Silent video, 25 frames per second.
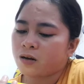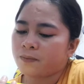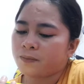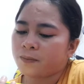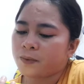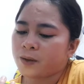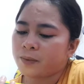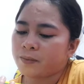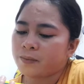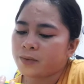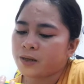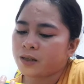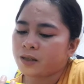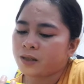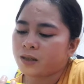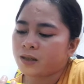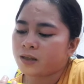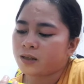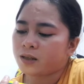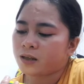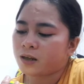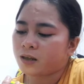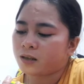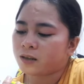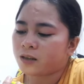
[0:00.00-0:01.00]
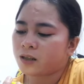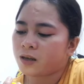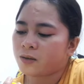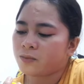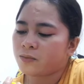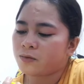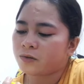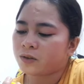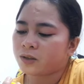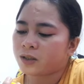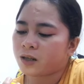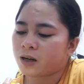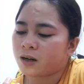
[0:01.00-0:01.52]
of gamitin sa
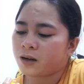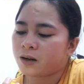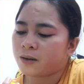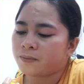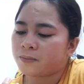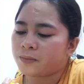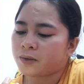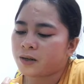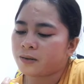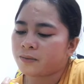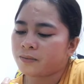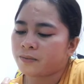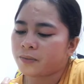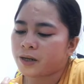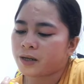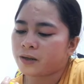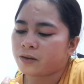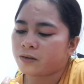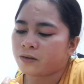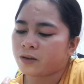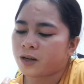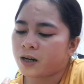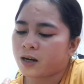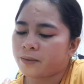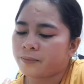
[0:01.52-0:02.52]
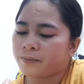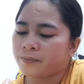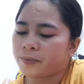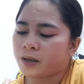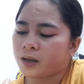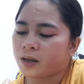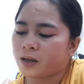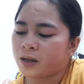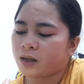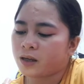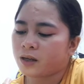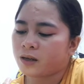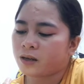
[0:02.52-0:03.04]
aktibong sangkap ng
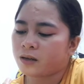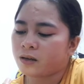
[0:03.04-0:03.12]
biography.